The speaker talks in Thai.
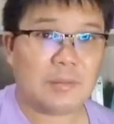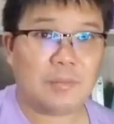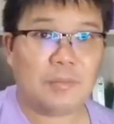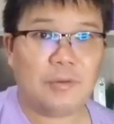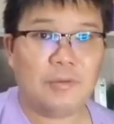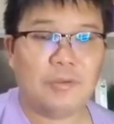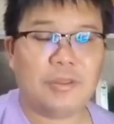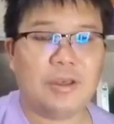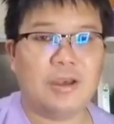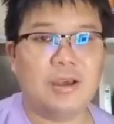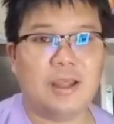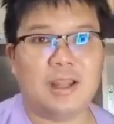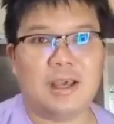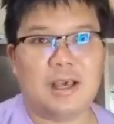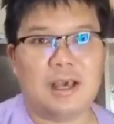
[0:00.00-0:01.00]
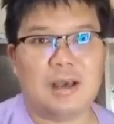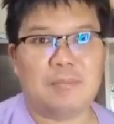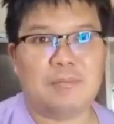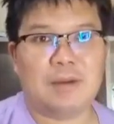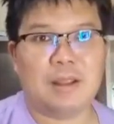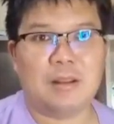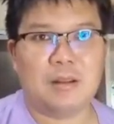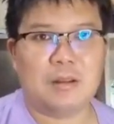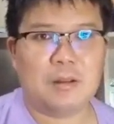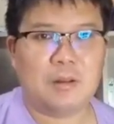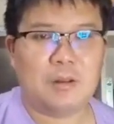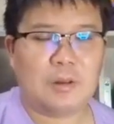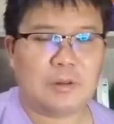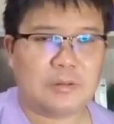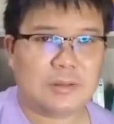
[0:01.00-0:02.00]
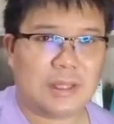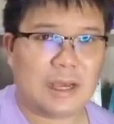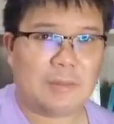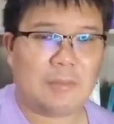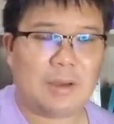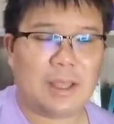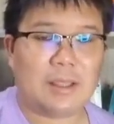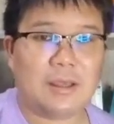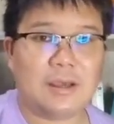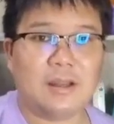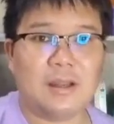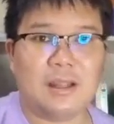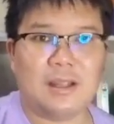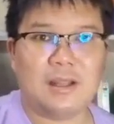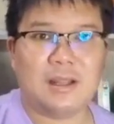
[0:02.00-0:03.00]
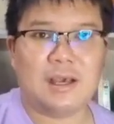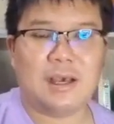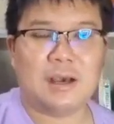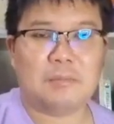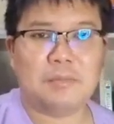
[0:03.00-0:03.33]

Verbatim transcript: ผู้ซื้อนะครับ มันทำให้เงินนะครับ